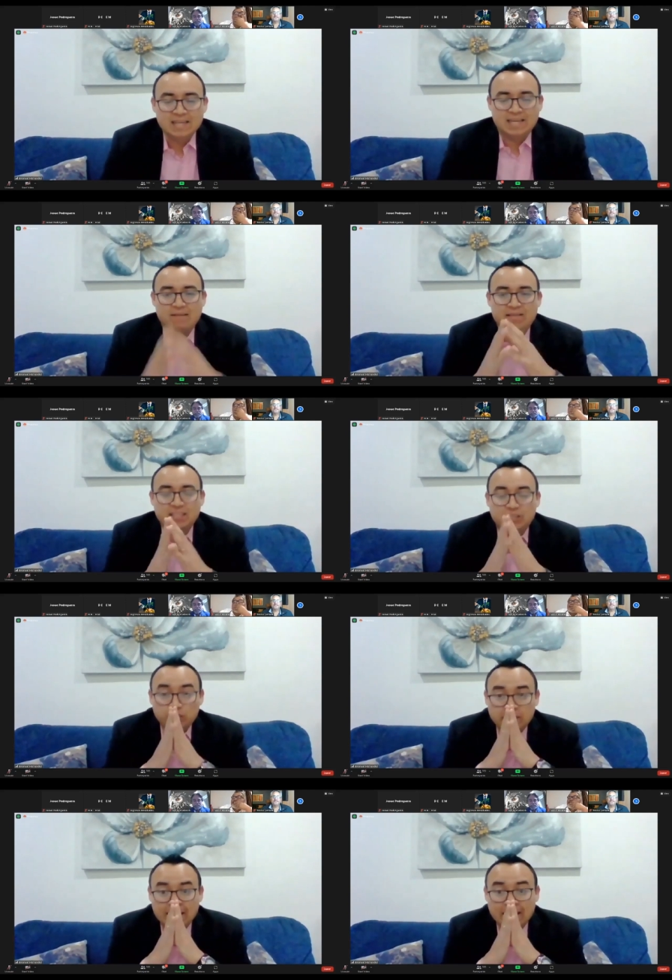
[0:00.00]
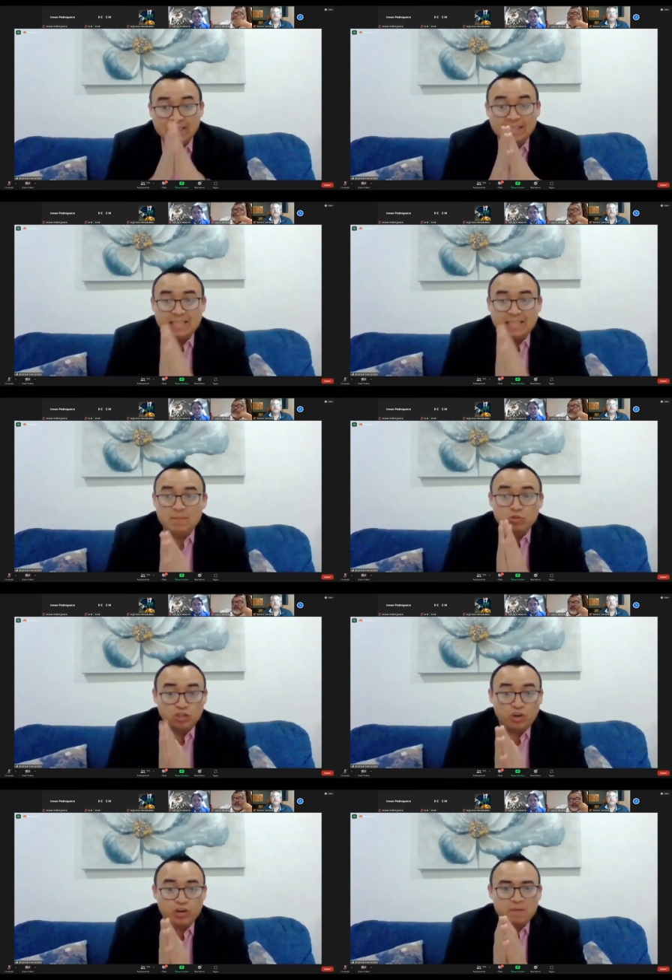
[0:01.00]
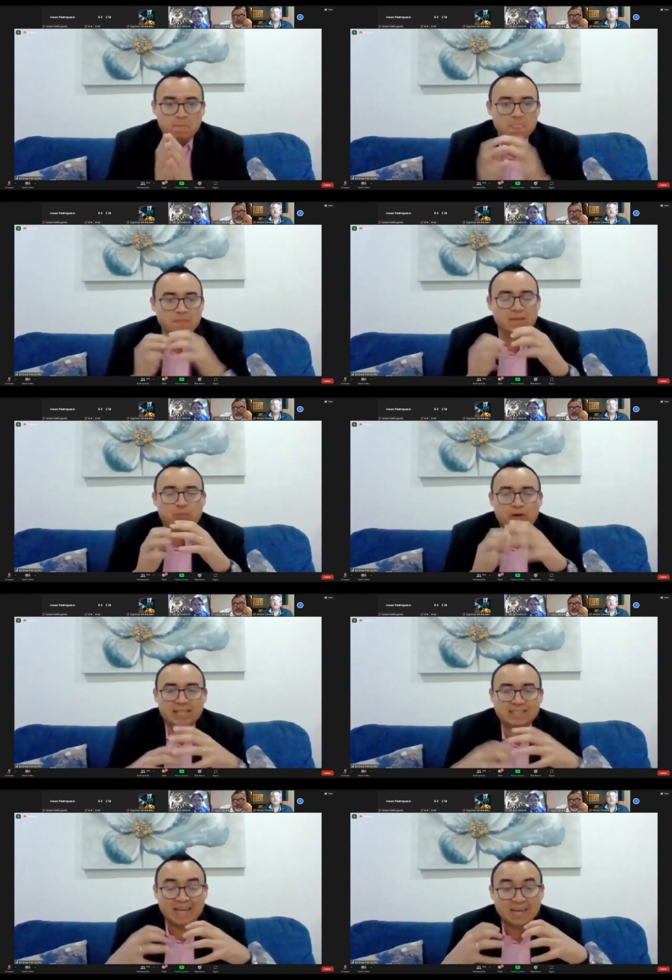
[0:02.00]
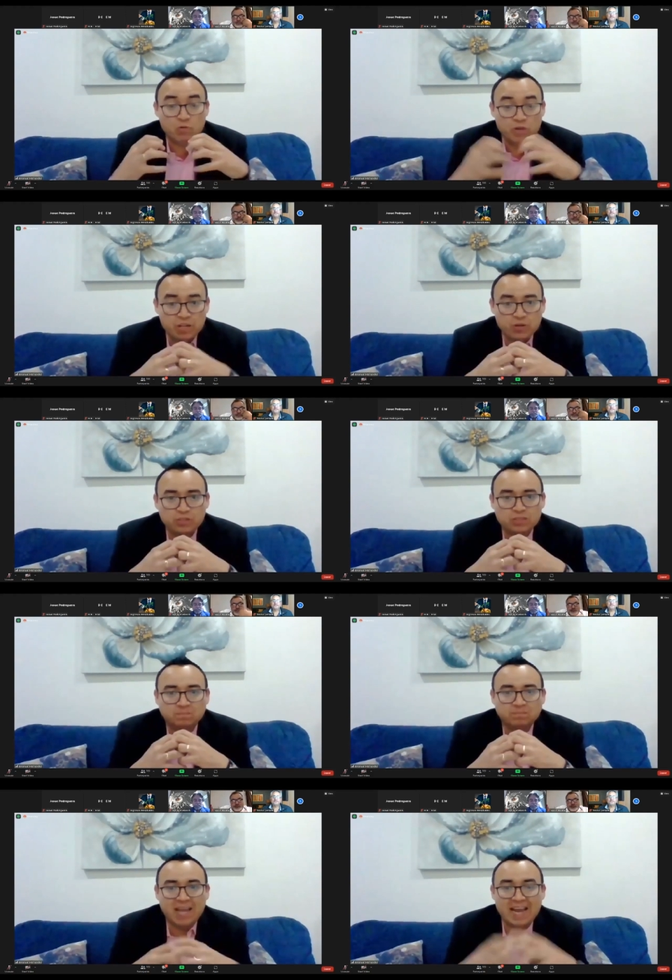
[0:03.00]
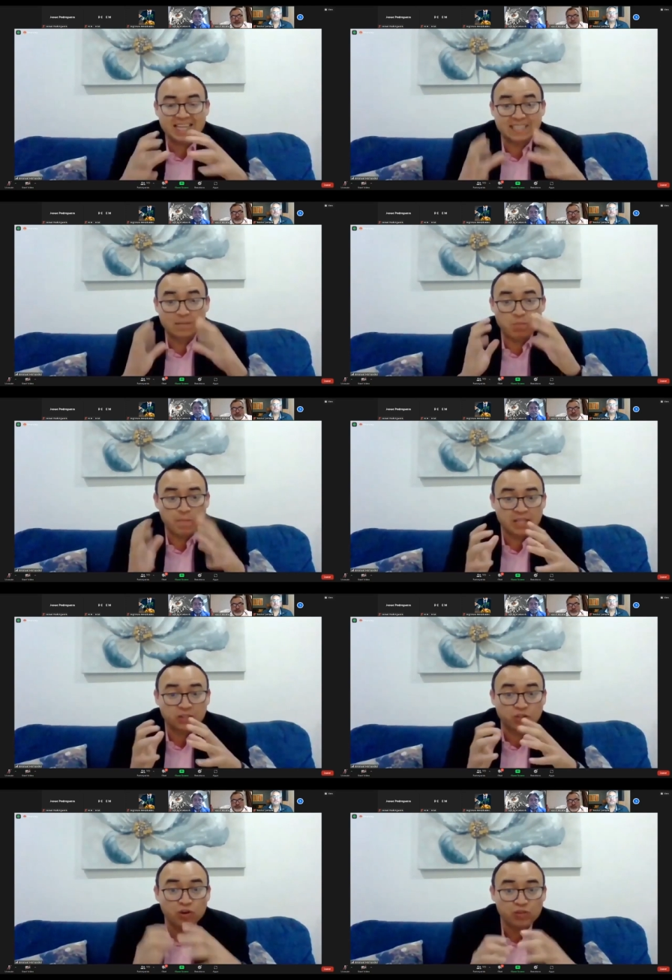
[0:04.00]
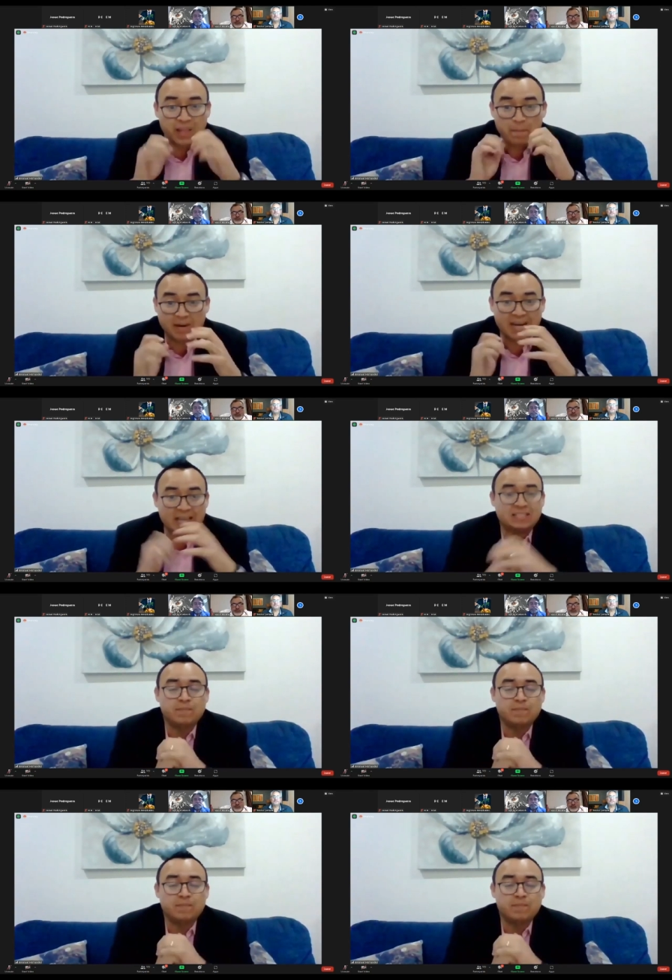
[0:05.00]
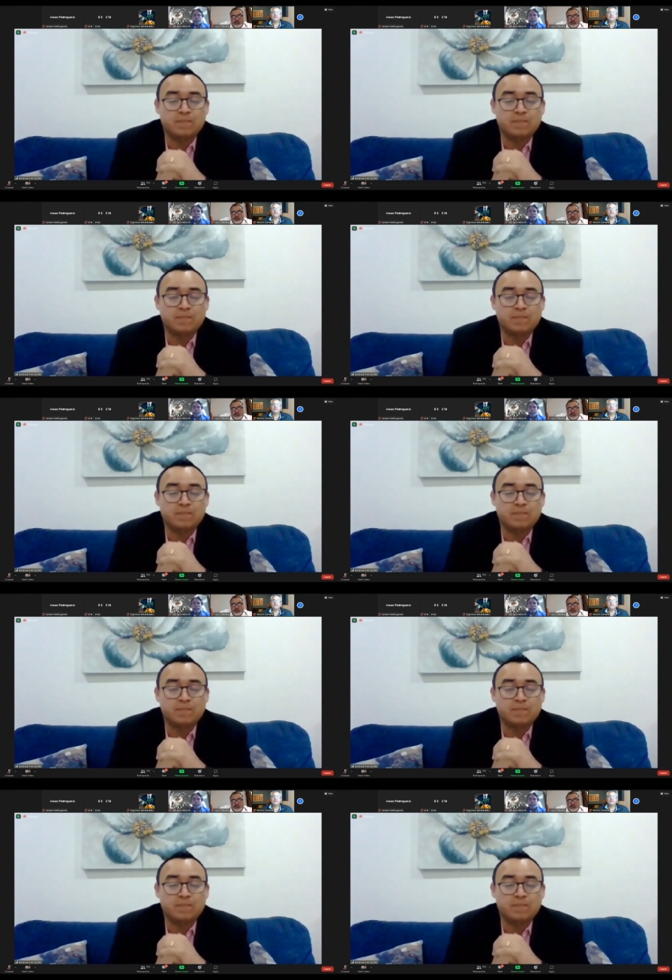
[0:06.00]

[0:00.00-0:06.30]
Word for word: Qué bendición tan grande tenemos hoy de poder estar reunidos en este momento de prelanzamiento.